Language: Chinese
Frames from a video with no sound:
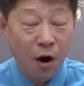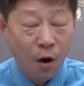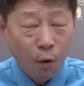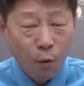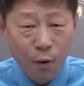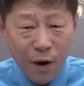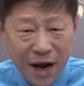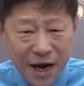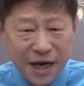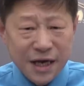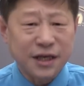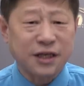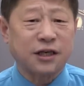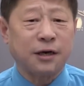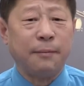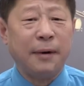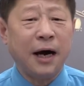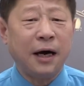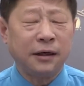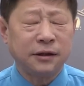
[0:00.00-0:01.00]
为
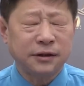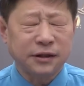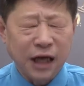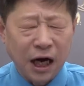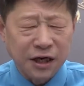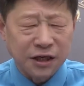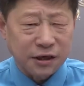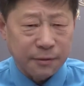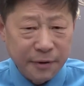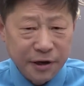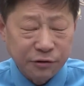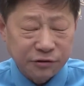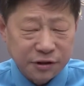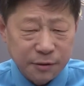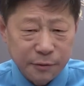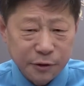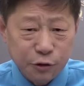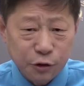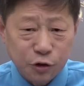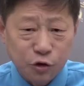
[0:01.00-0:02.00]
什么当时没有这
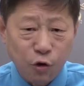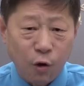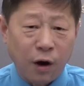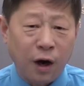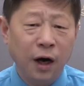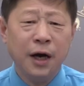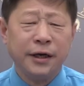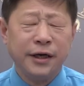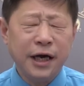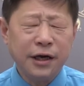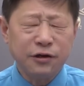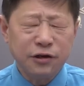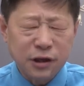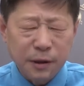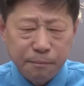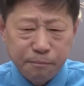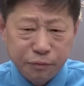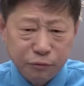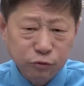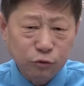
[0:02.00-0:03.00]
么去做？也就
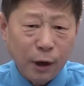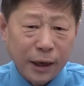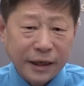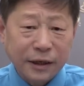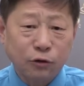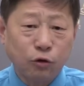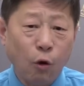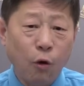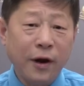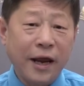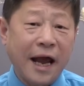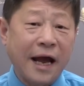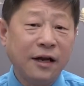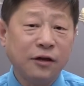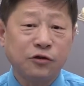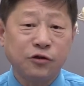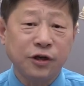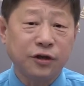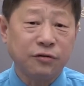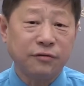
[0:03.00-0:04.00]
是不断的拖延。
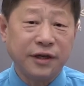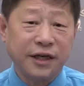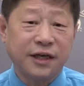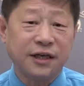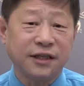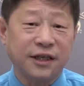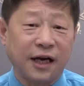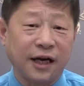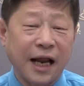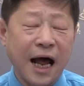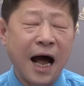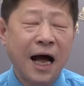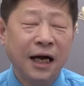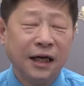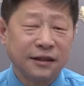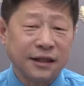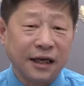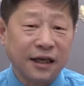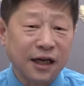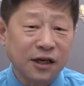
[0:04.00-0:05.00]
最终，李克强呢，
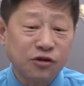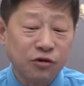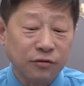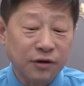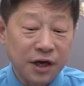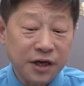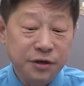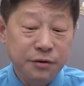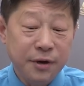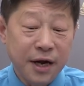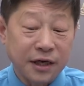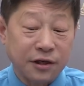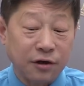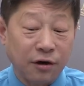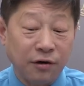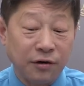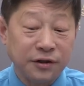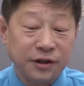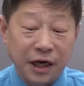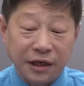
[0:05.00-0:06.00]
等他送到医院的时
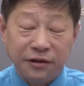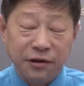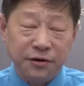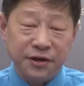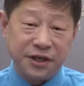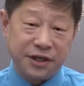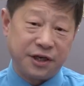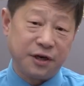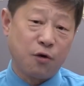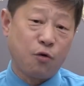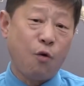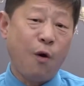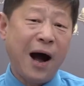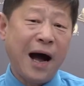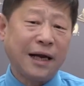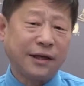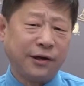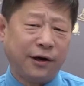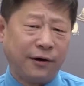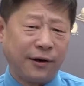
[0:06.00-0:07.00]
候，人都已经
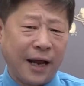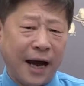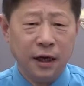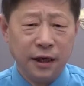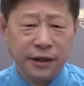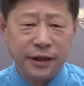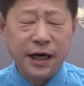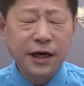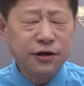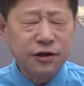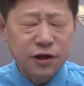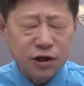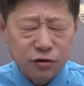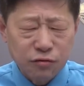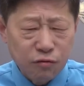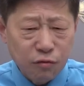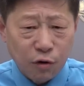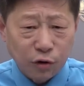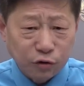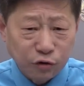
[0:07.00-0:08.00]
挂掉了。也就是，
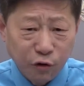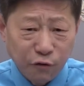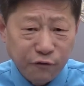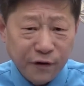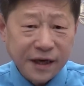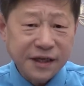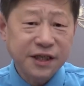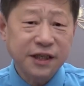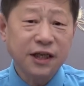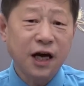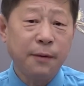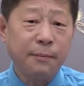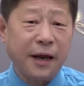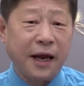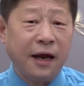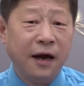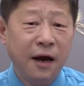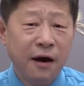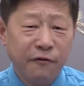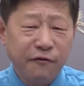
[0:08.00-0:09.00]
如果突发心脏
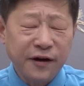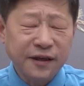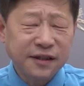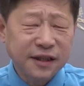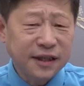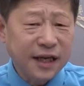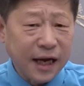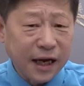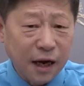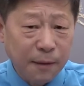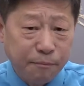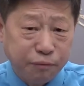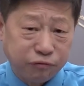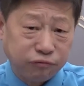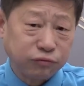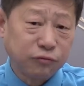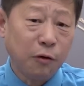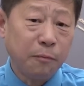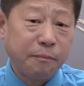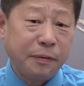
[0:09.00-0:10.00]
病发生在一个
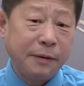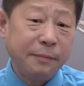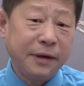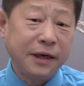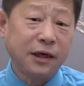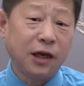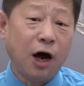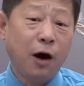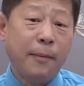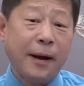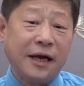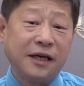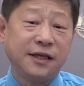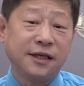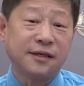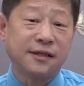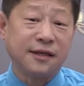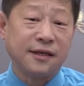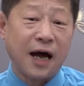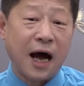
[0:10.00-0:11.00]
普通平民老百
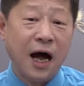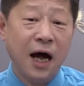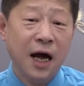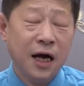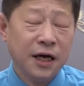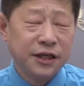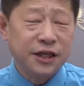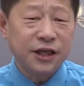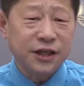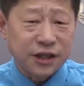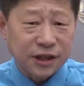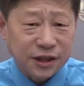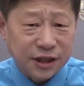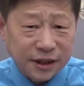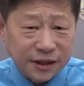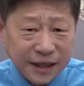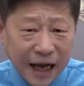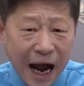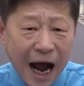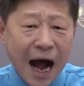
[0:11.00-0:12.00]
姓身上，即使
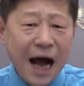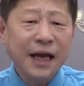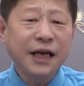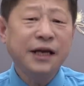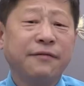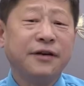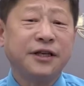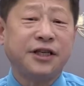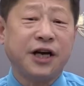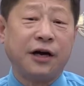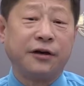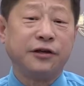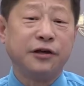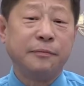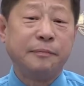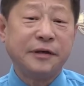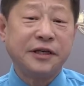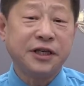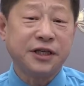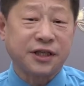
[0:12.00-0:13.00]
是他为抢
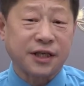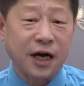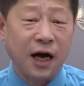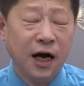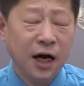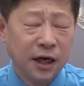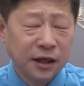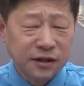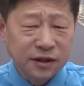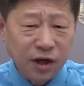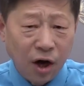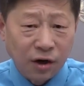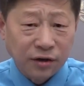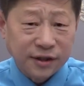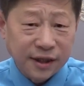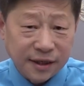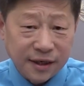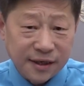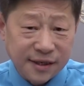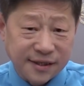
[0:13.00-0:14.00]
救不及时造
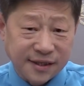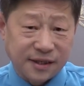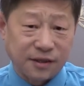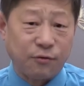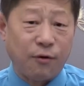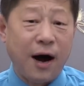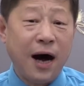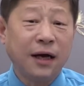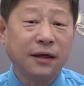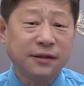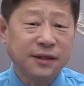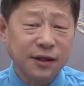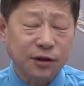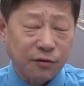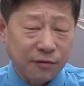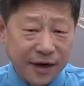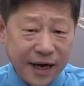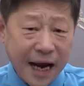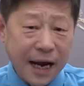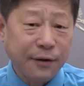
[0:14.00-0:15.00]
成的死亡，这
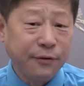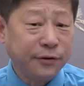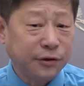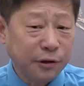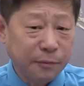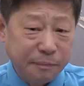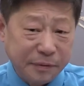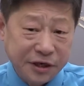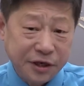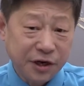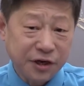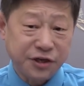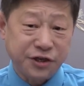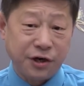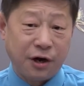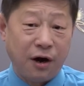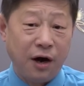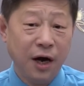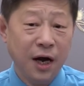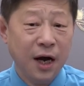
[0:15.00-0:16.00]
种概率都比较
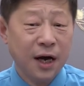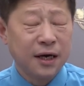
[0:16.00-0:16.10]
小。